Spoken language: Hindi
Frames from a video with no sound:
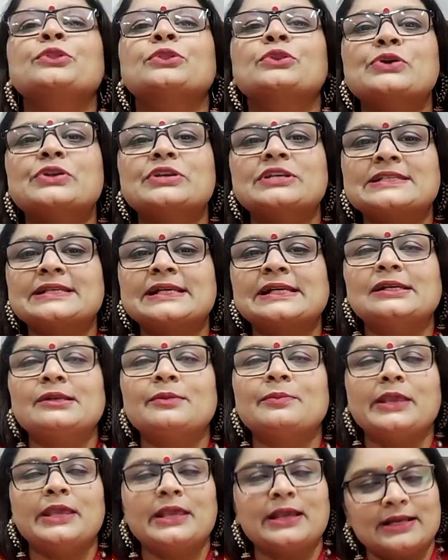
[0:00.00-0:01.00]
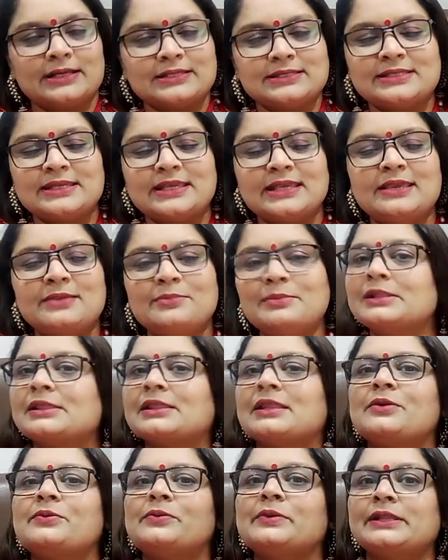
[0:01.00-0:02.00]
तो रिजल्ट भी अच्छे ही
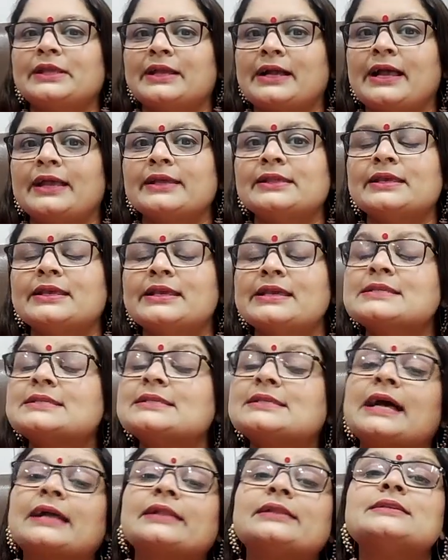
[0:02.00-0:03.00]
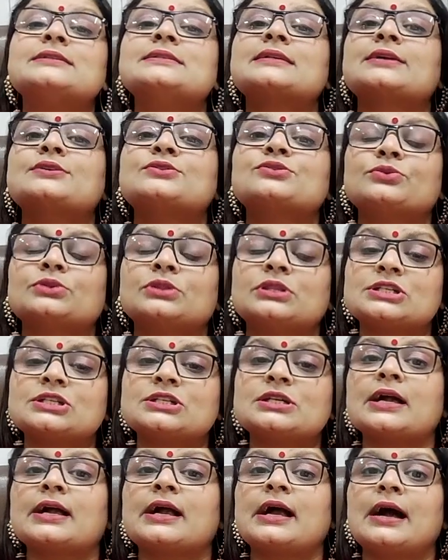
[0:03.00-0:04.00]
मिलते हुए दिखाई देंगे साथ ही साथ ज्योतिष
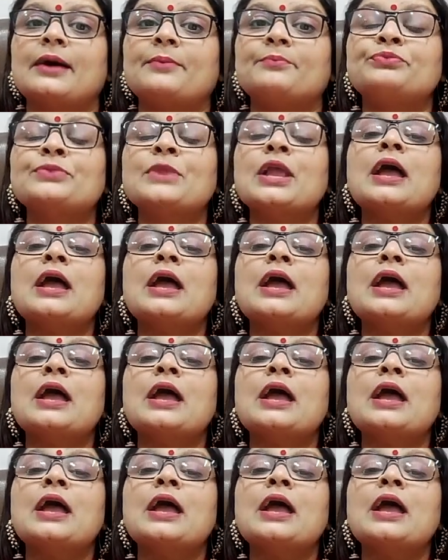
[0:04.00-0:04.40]
का काम